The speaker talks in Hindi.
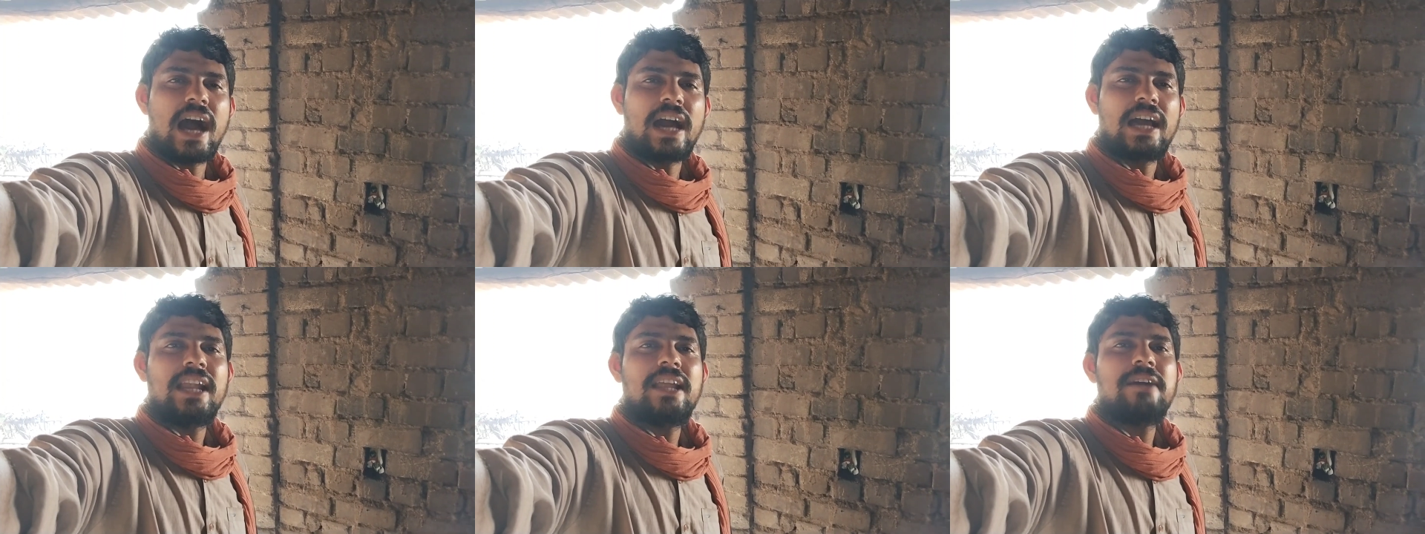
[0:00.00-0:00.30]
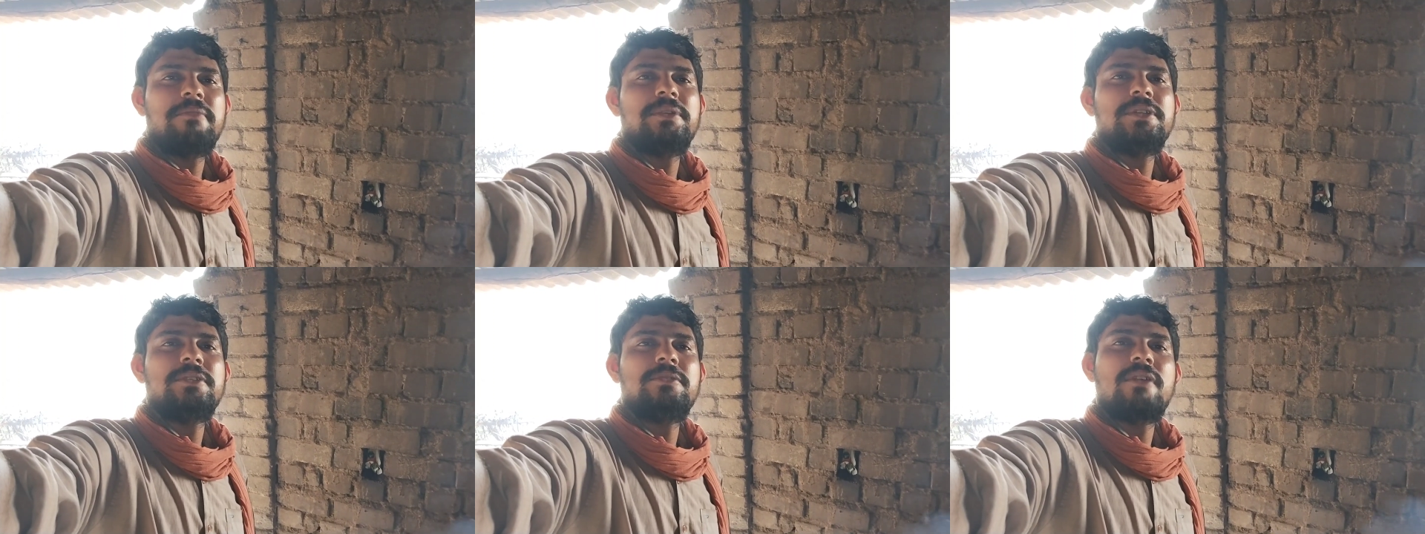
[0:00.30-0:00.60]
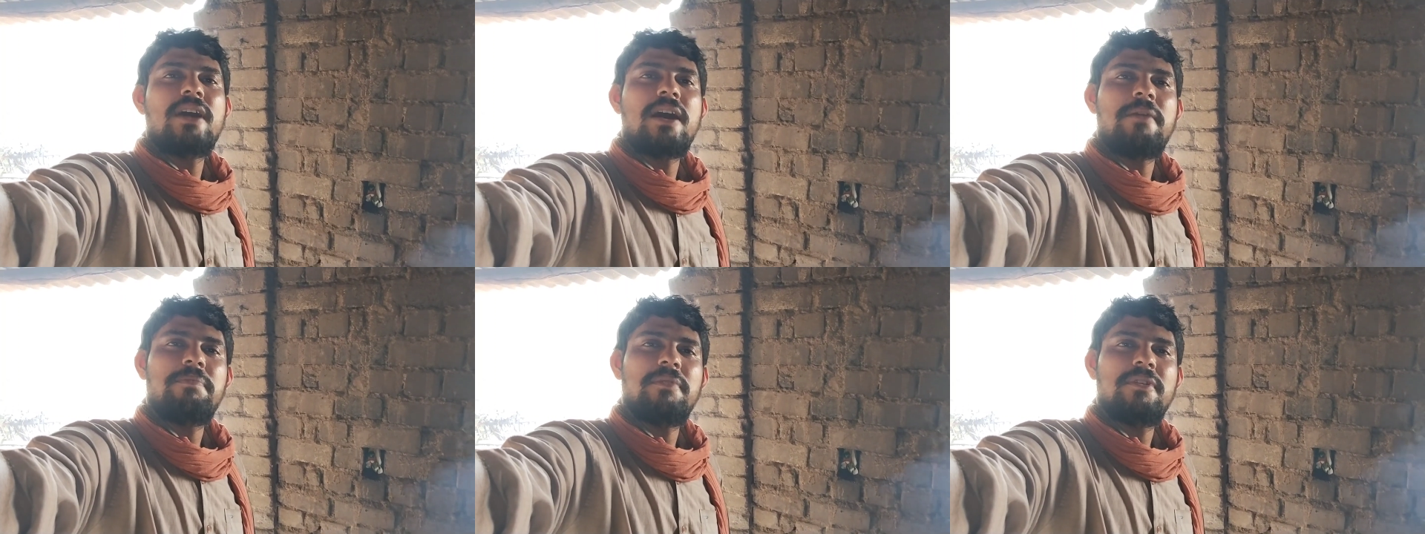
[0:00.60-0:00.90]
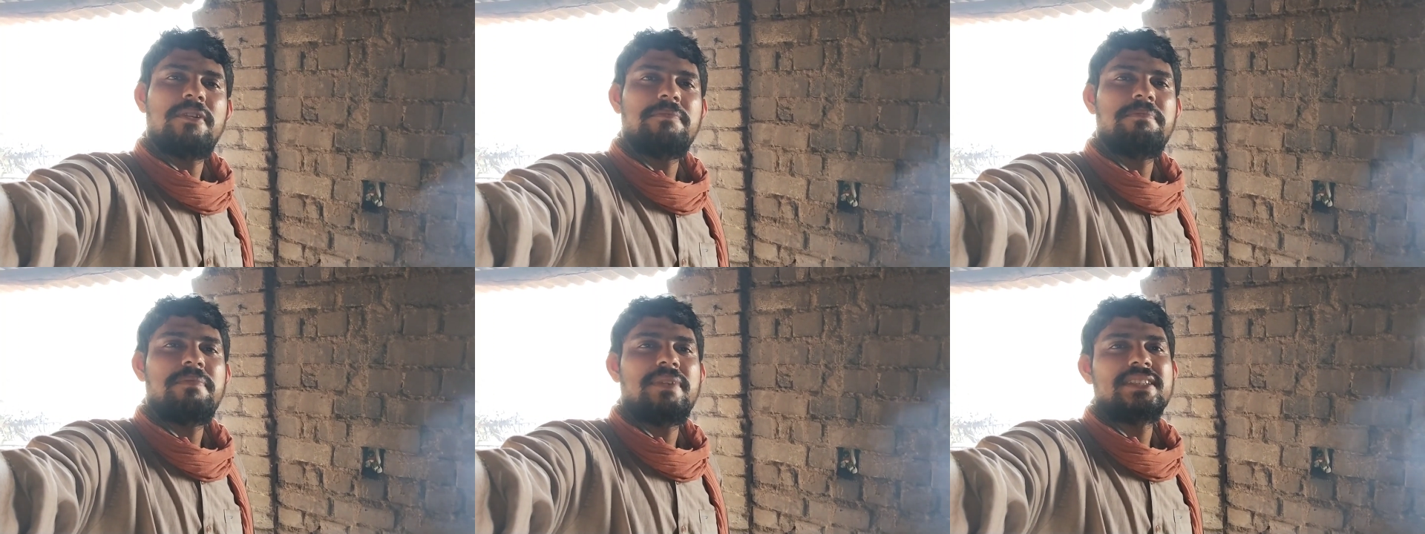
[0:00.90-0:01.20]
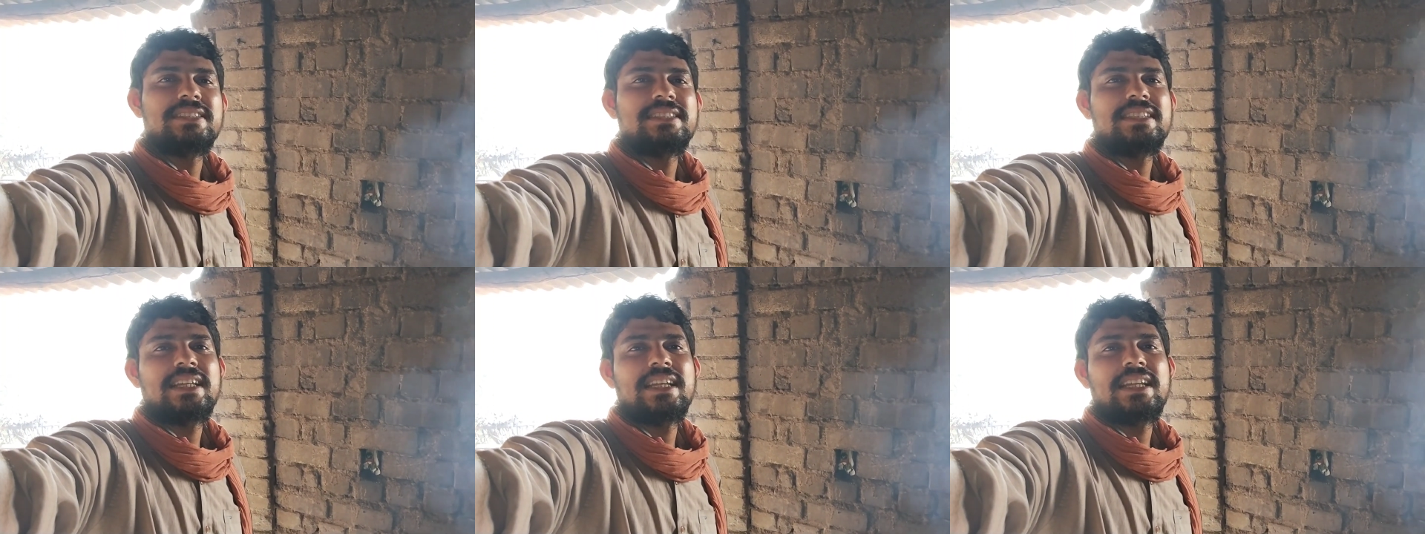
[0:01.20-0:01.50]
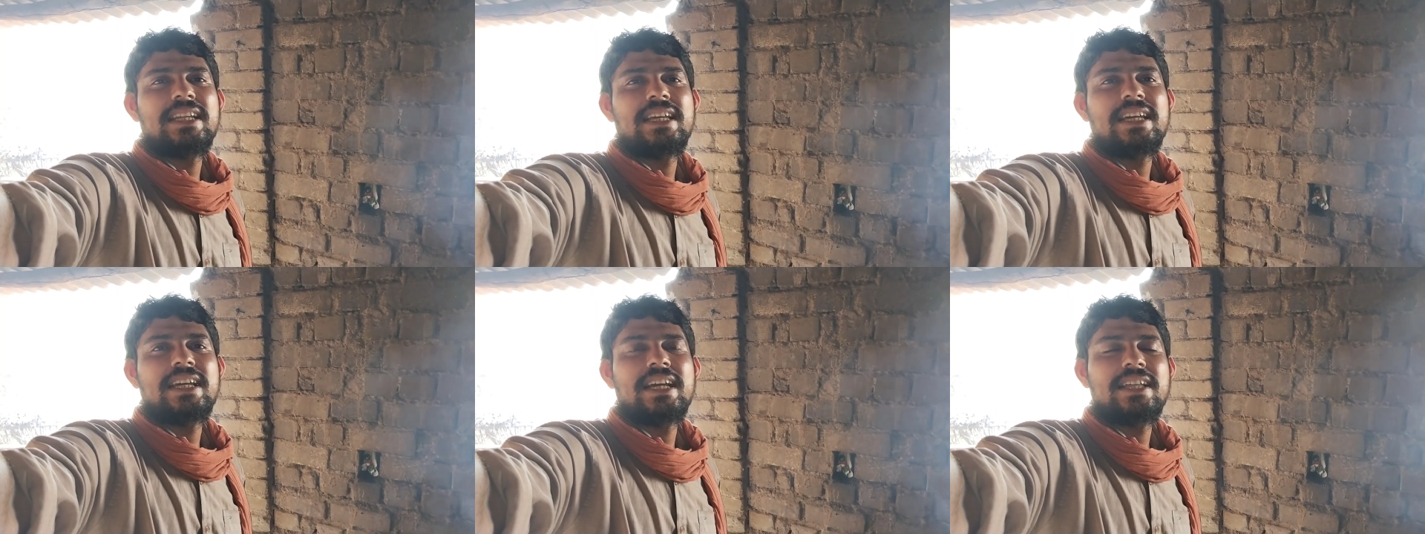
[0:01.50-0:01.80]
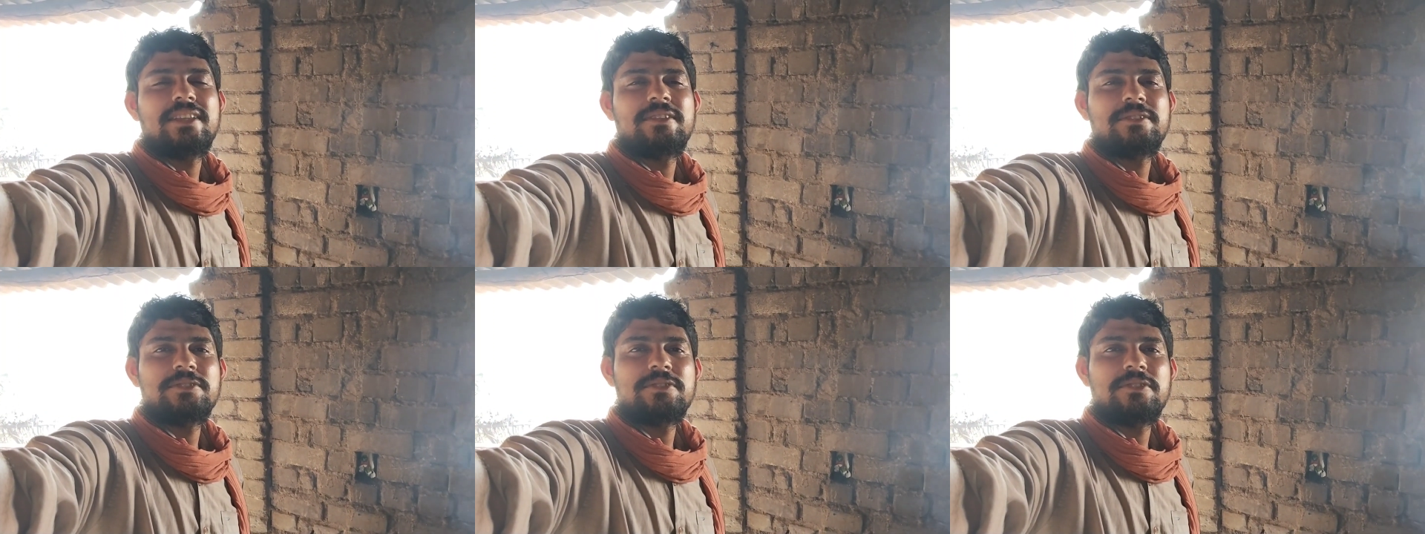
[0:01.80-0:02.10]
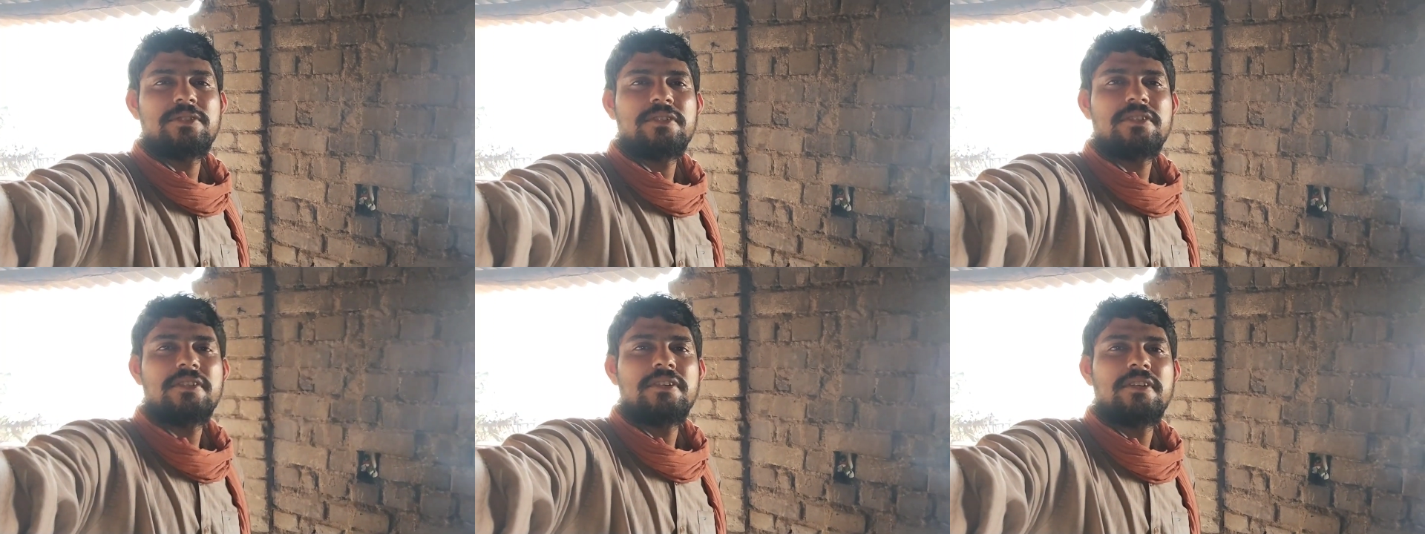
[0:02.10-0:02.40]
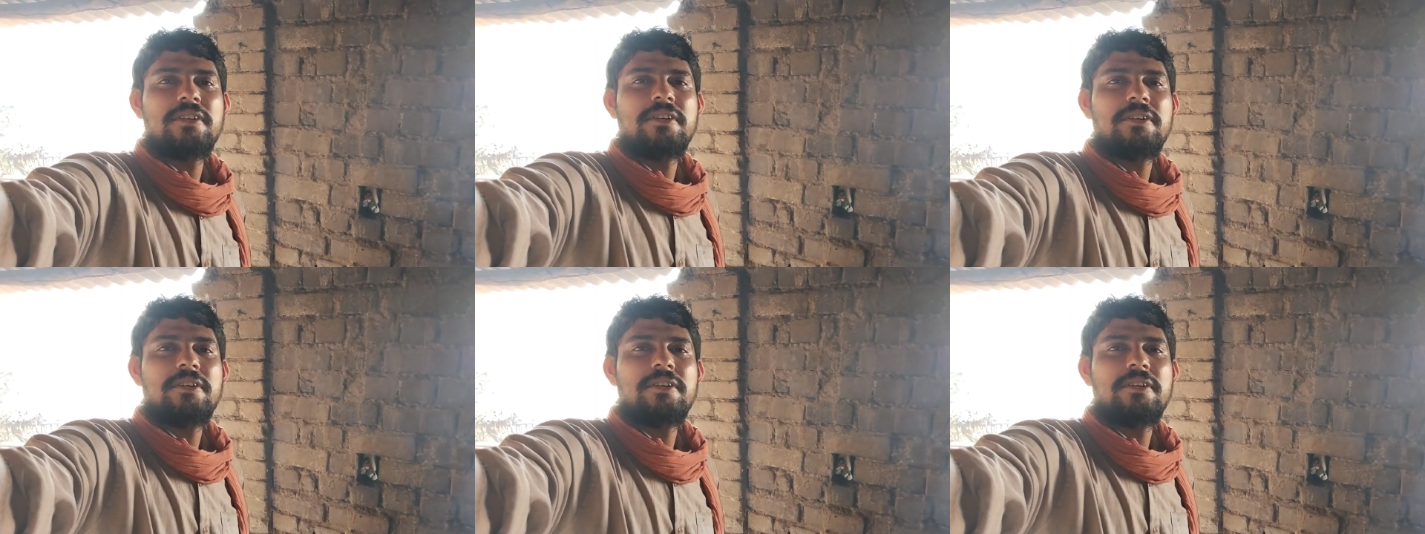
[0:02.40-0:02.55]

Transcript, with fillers: अगला वीडियो आप लोग पहुँचते रहेगा दोस्तों